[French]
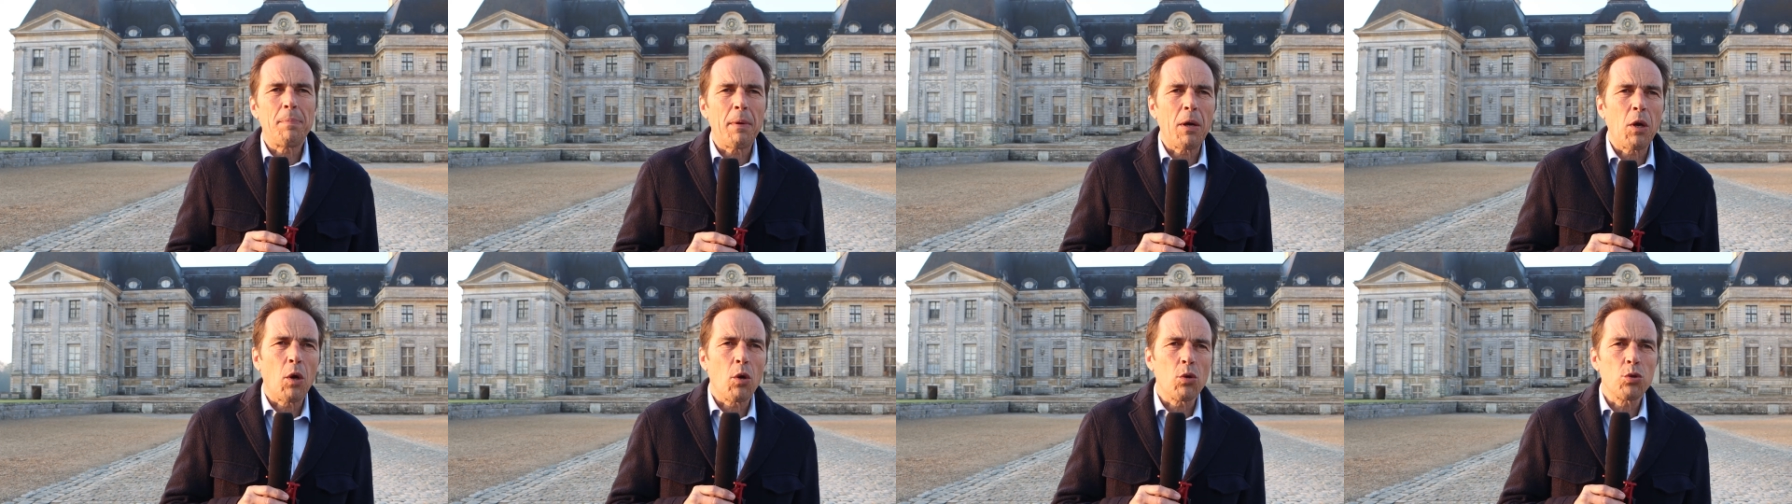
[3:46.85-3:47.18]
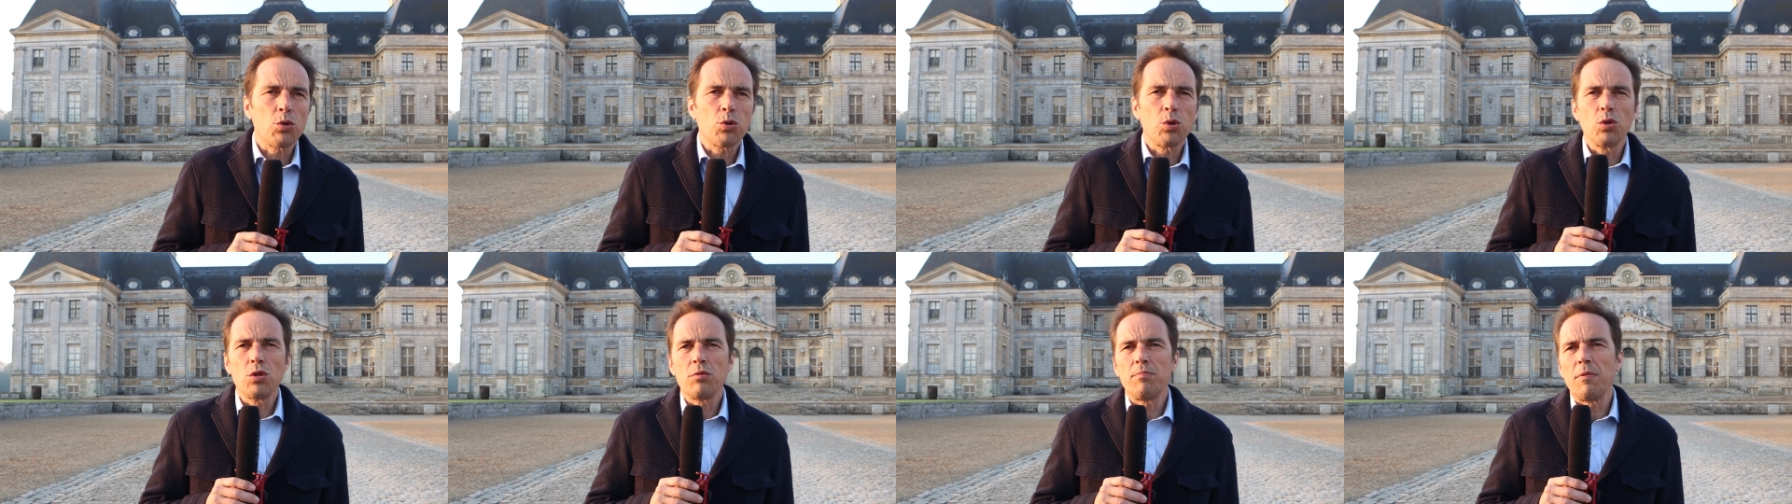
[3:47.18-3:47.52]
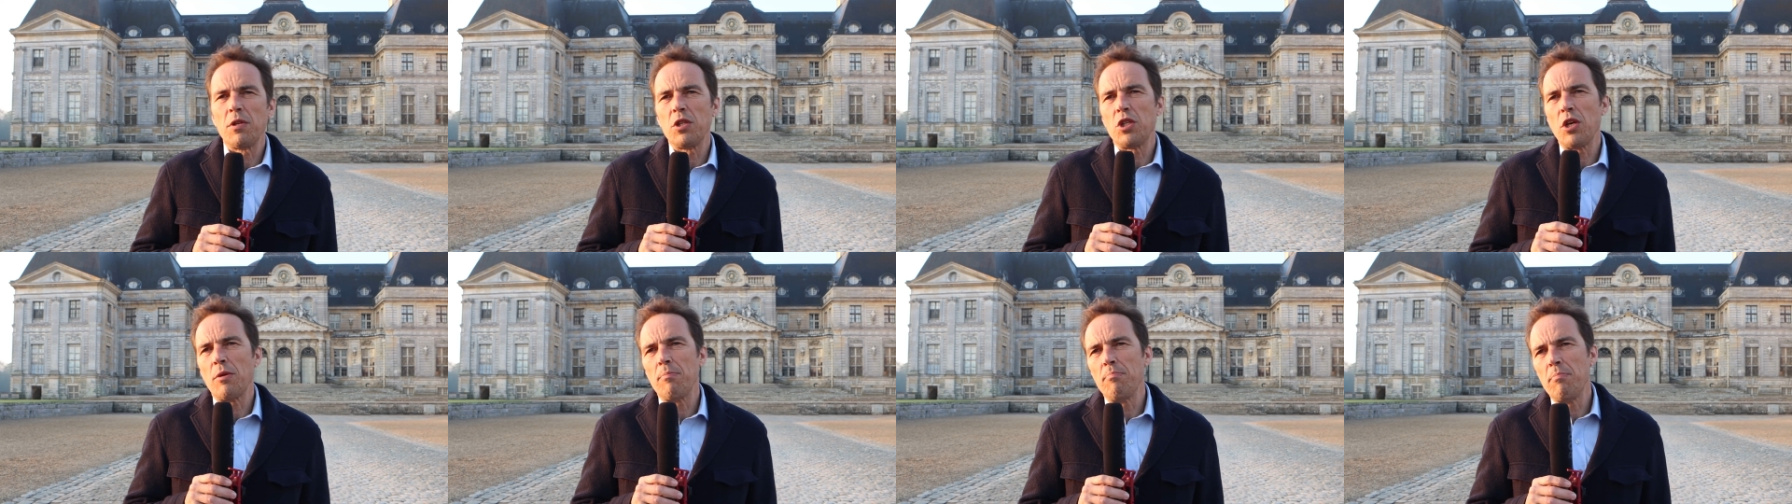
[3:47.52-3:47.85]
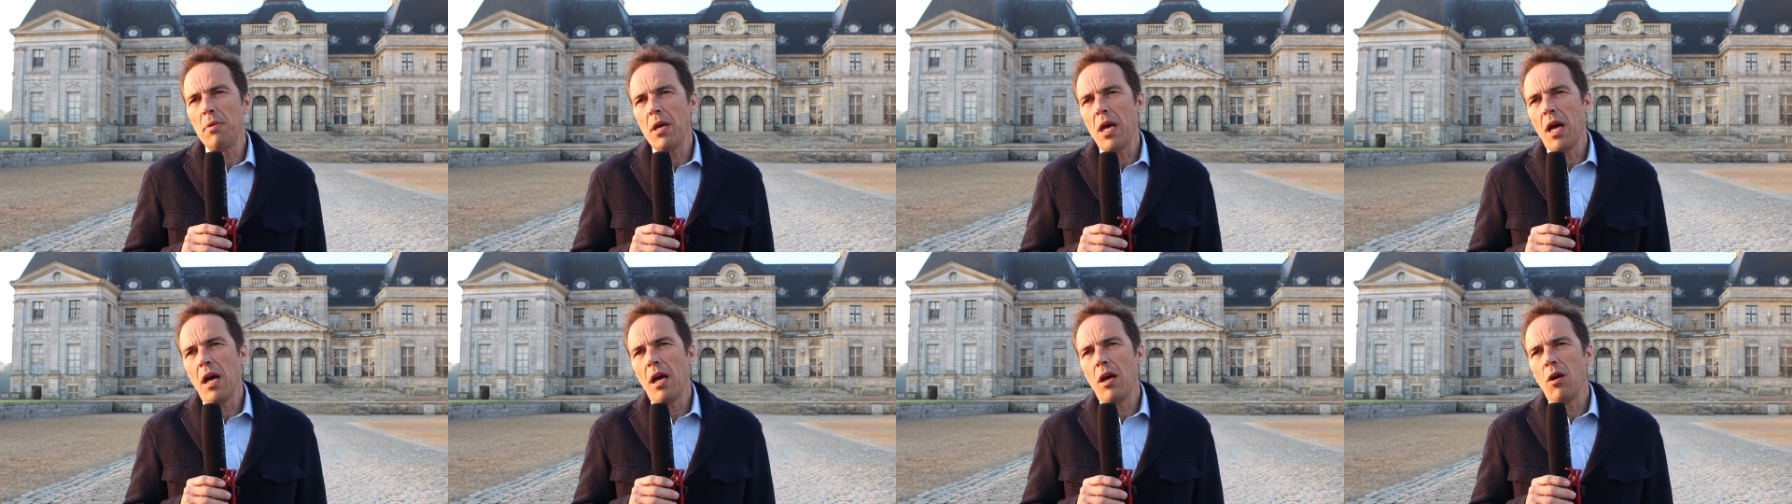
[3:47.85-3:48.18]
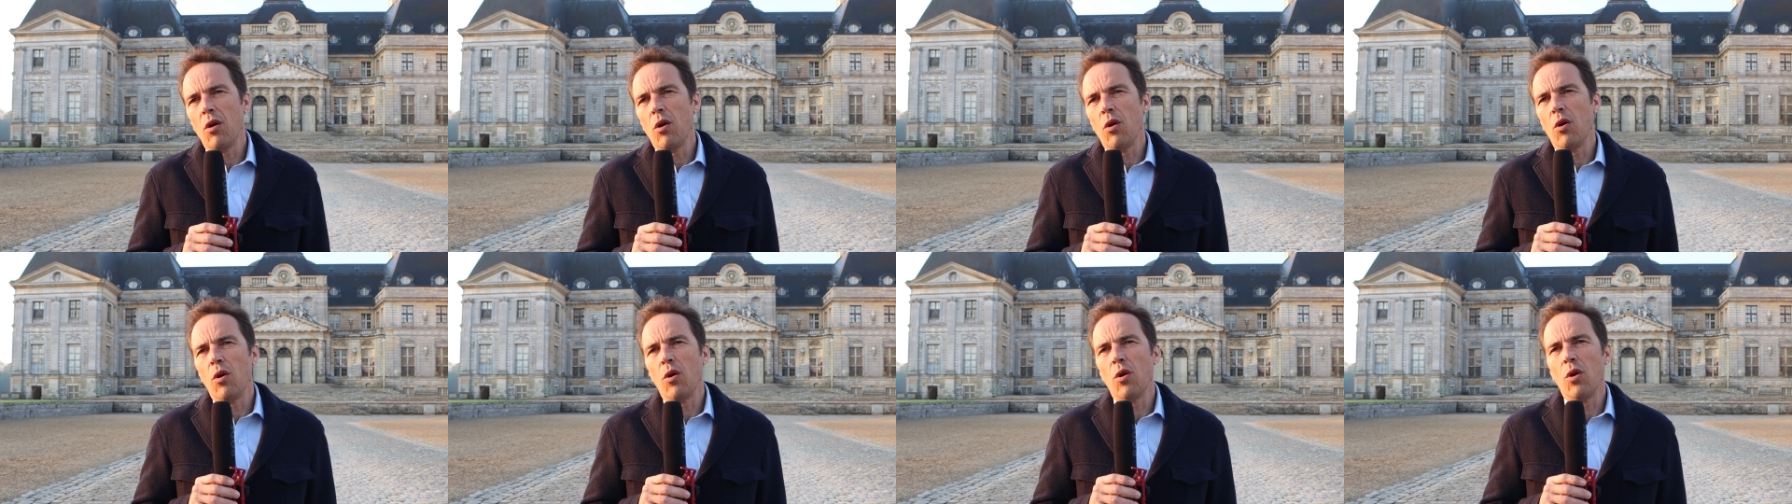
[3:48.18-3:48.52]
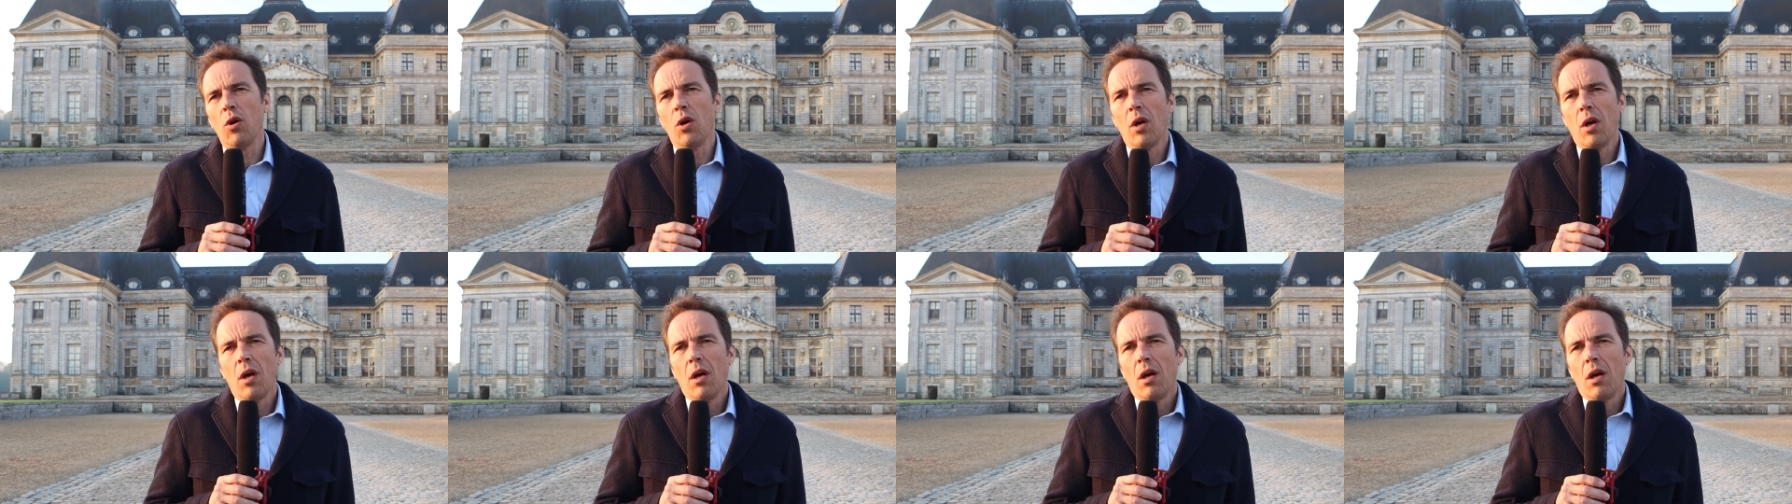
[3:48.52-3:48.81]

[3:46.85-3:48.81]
pas grand chose, mais j'aime bien,